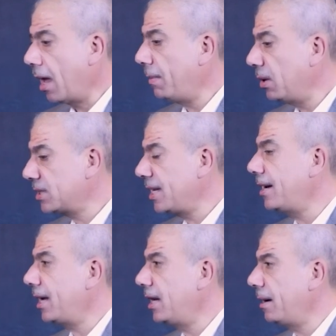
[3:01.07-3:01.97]
أما
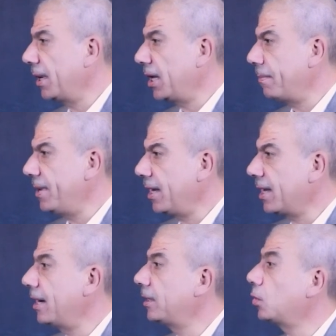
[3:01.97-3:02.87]
وسائل الإعلام الغربية
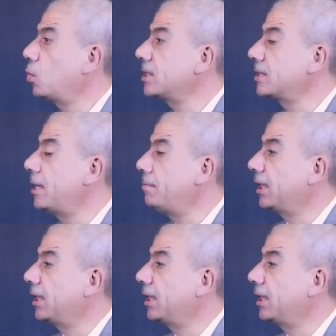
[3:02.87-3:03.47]
كانت توصل